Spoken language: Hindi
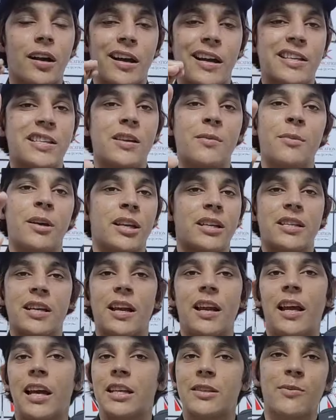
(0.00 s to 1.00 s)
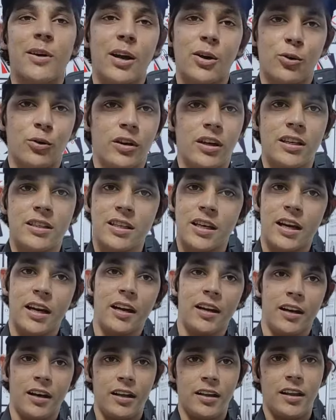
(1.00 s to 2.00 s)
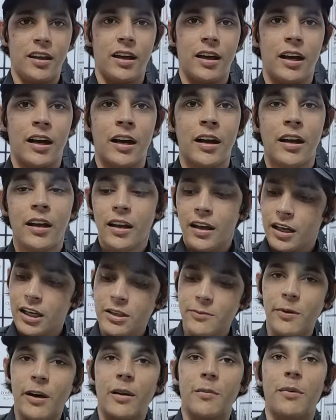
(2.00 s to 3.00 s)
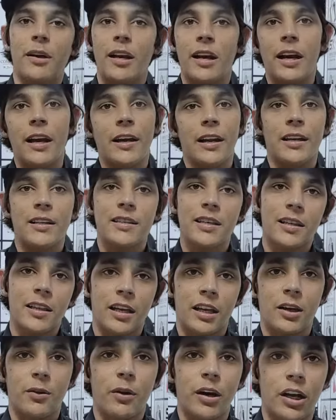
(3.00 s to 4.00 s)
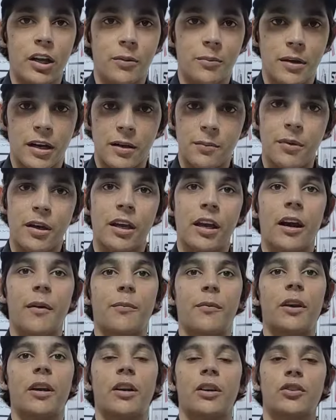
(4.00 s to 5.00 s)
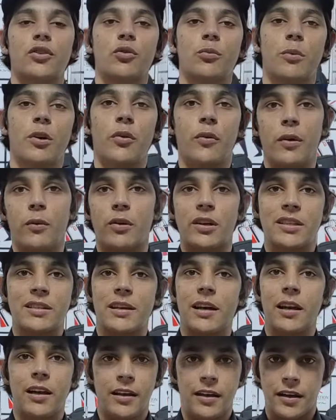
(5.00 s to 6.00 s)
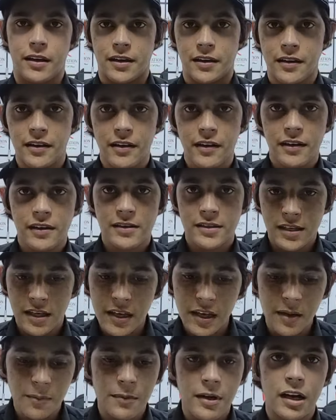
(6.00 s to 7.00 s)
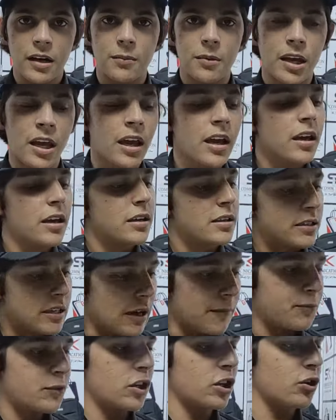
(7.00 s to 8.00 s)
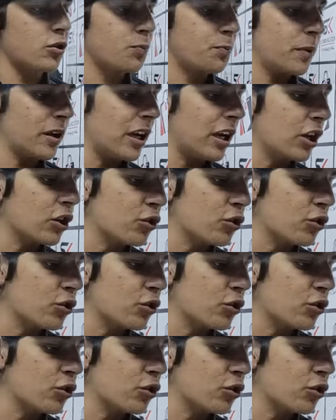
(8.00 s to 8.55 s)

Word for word: कराची में इनशाला इस बार कोई ऐसा रेट नहीं देगा तो इस बार मैं रेट ऐसे देने वाला है इमरान भाई आपके कस्टमर व्यूवर्स के लिए तो सही है इमरान भाई सबसे पहले